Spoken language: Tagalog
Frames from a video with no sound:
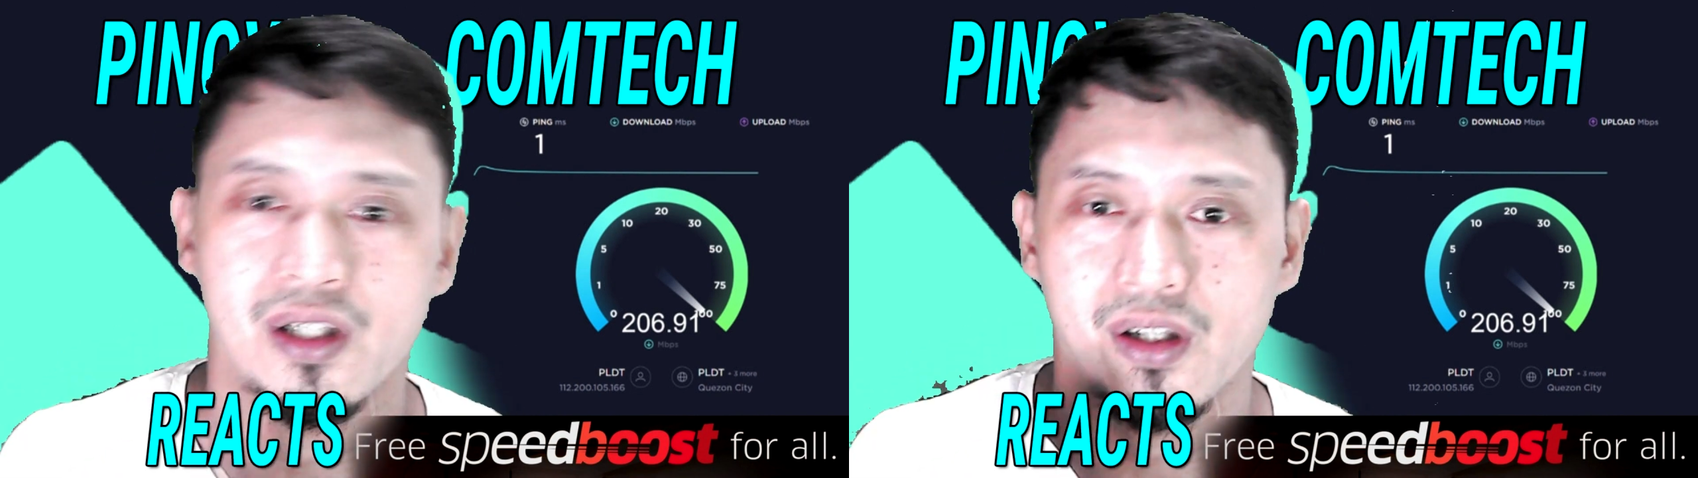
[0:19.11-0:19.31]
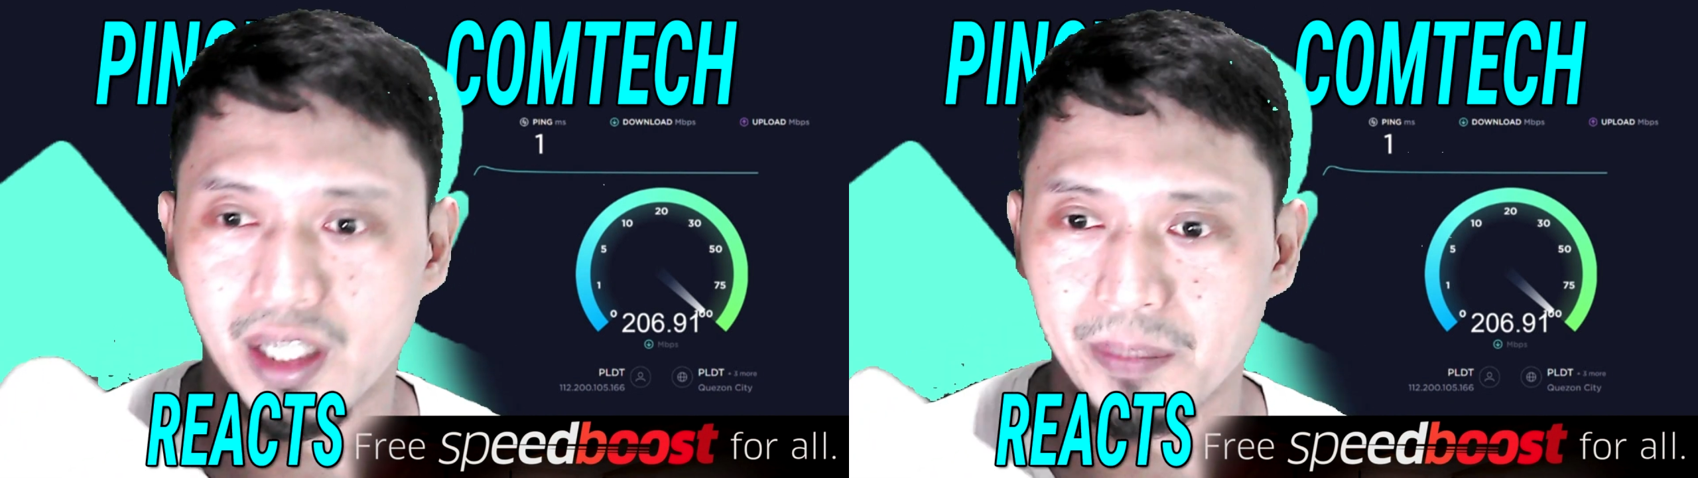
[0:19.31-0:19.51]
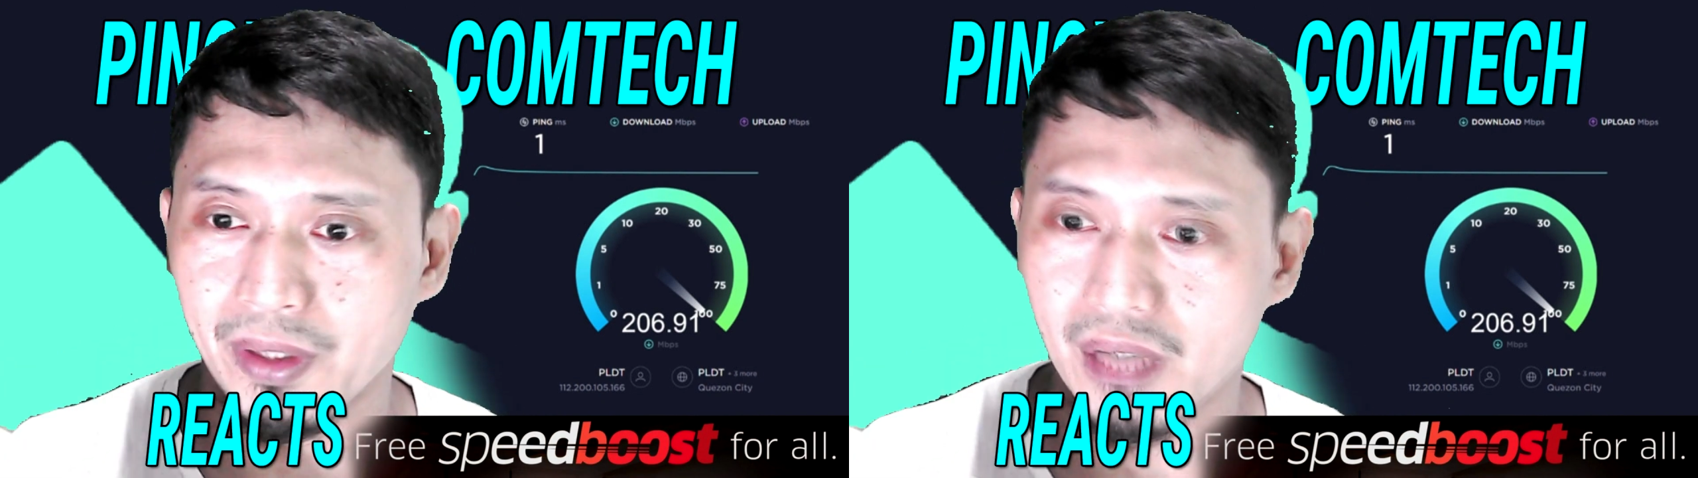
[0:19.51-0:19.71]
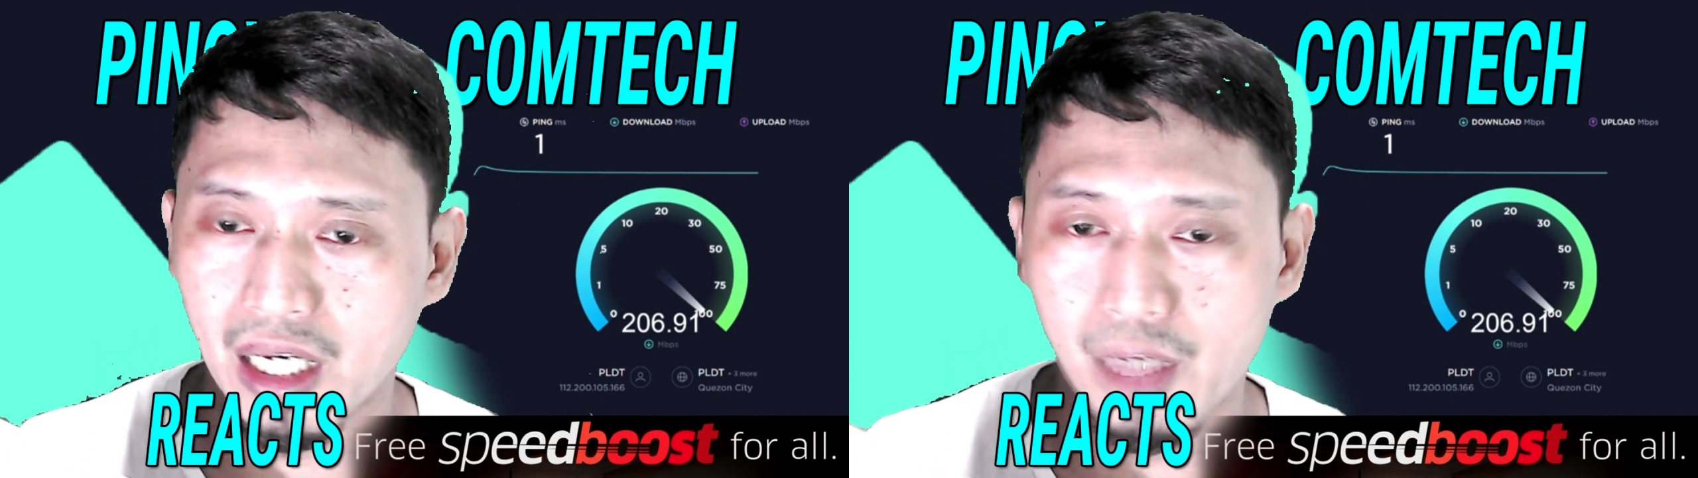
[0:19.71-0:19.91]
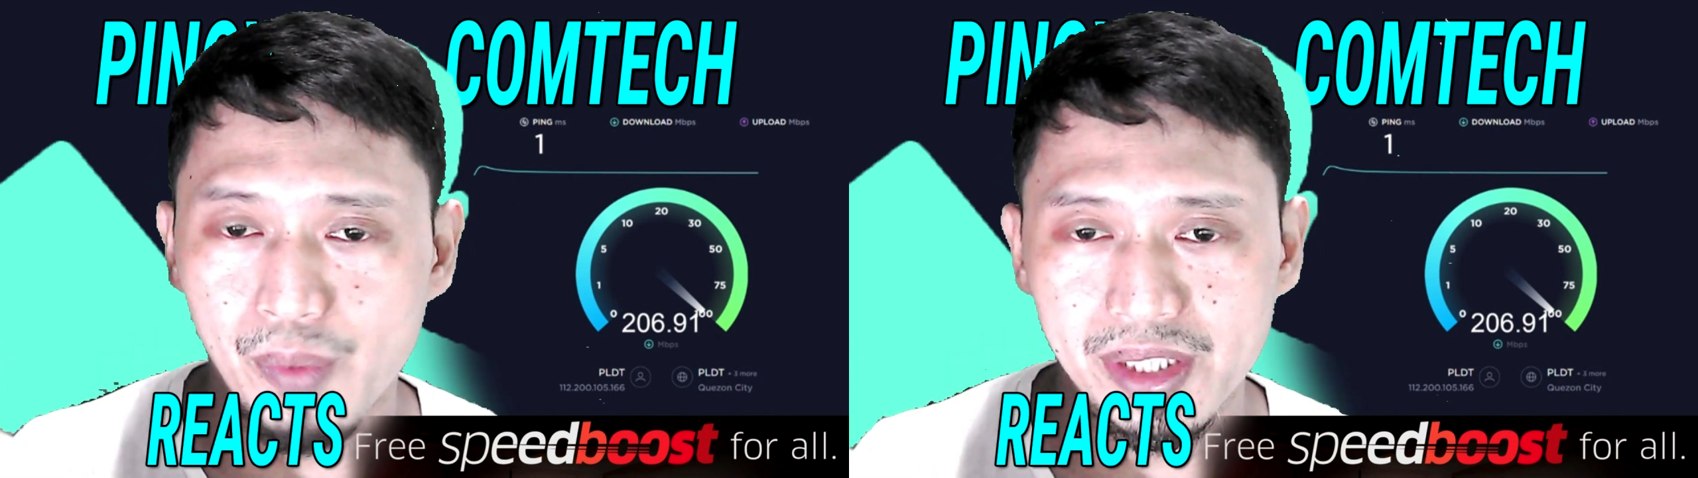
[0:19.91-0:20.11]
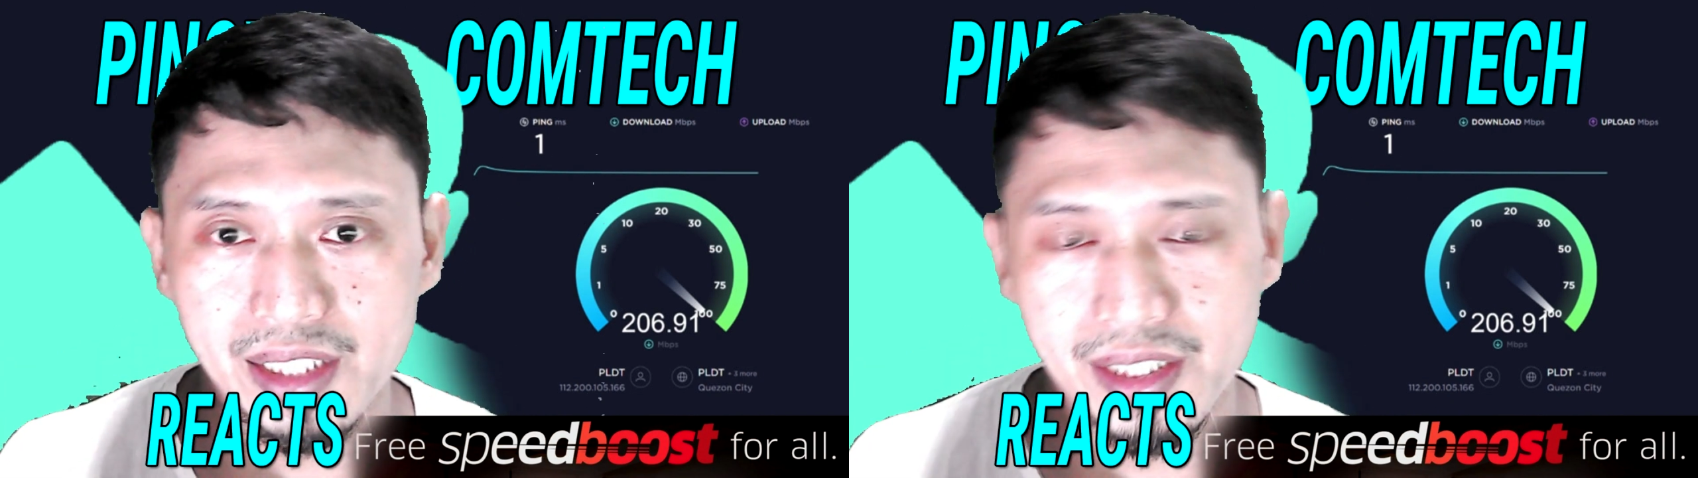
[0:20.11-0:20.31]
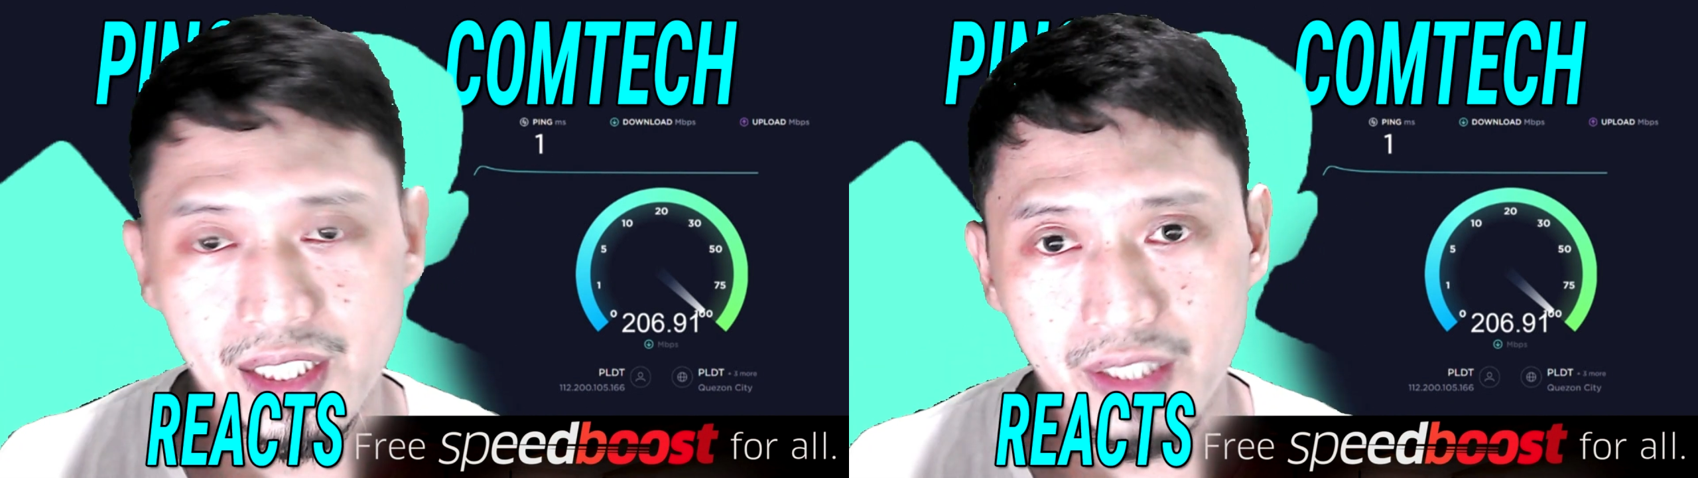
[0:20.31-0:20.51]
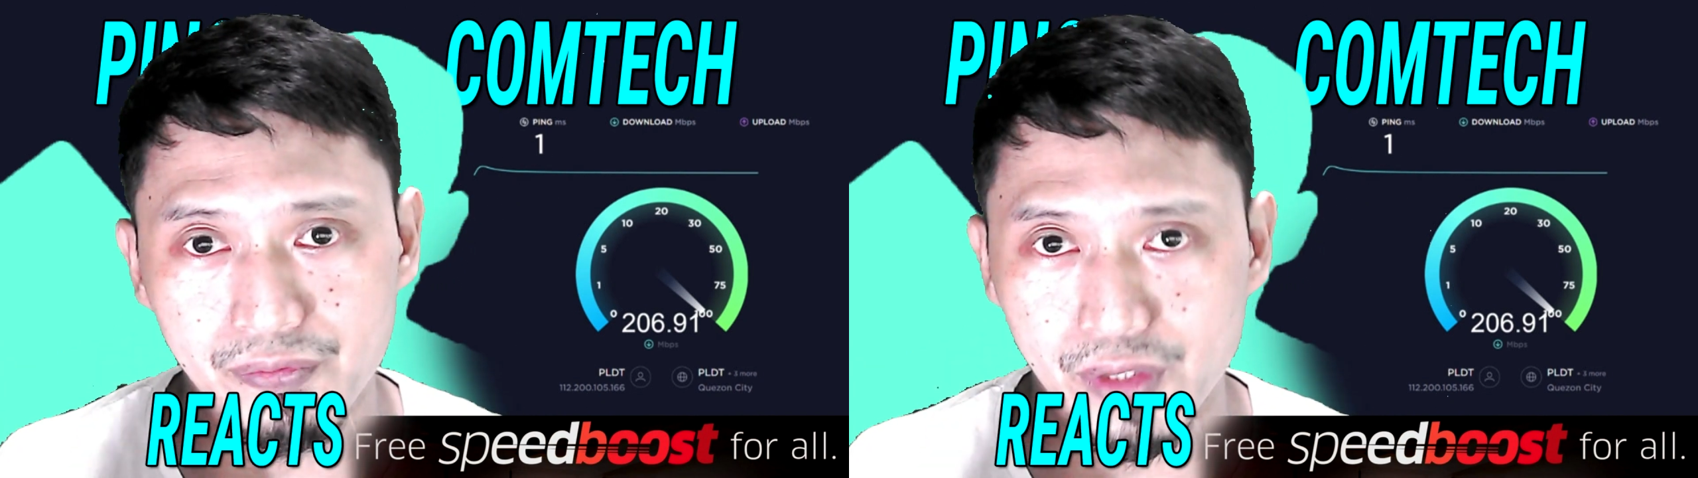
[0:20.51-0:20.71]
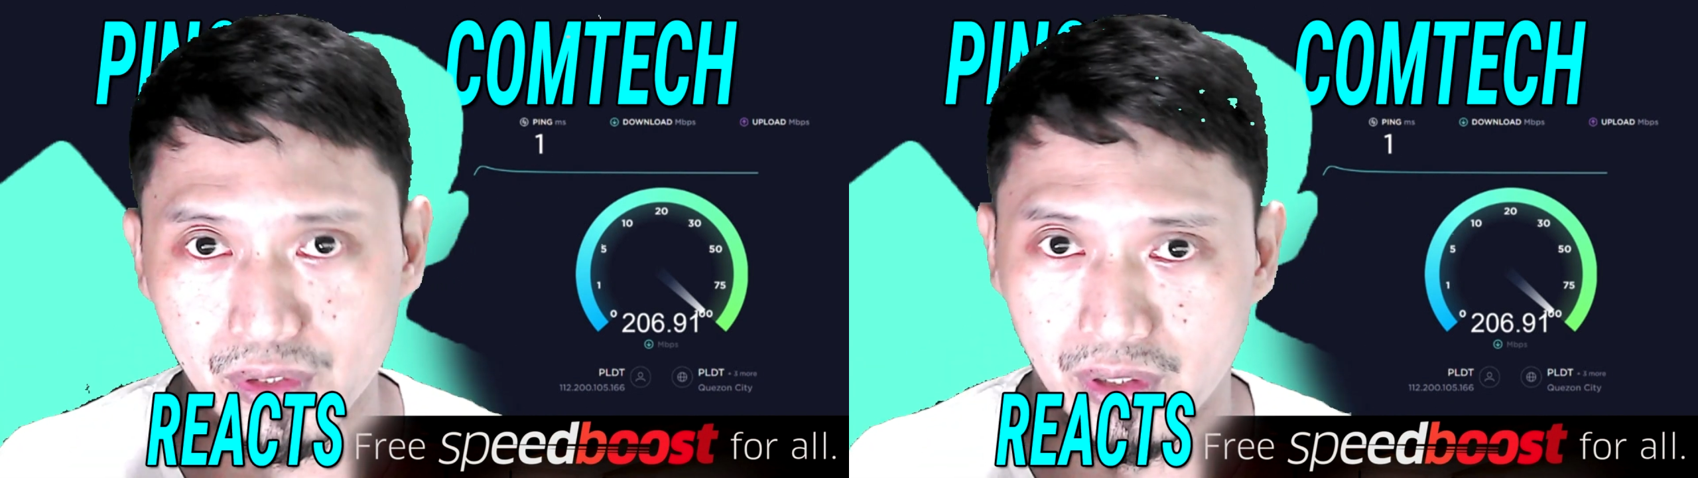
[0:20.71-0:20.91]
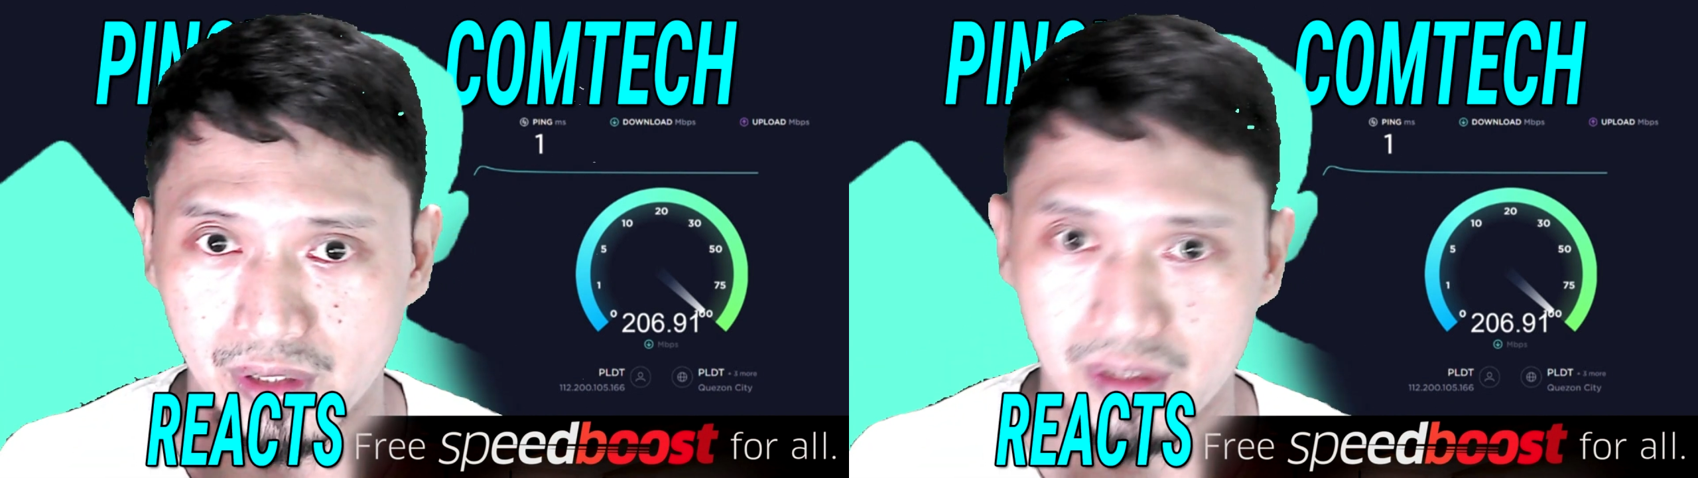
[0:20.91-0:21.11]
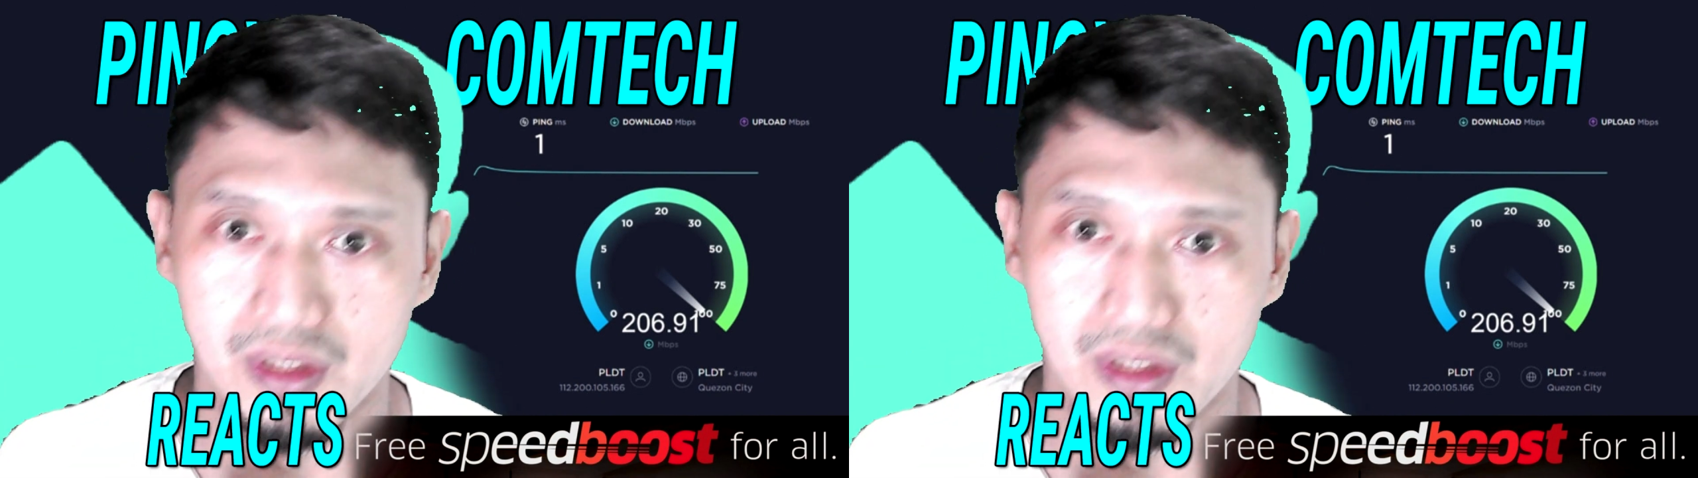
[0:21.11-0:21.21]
Okay, pero gagawan din natin ng review ito.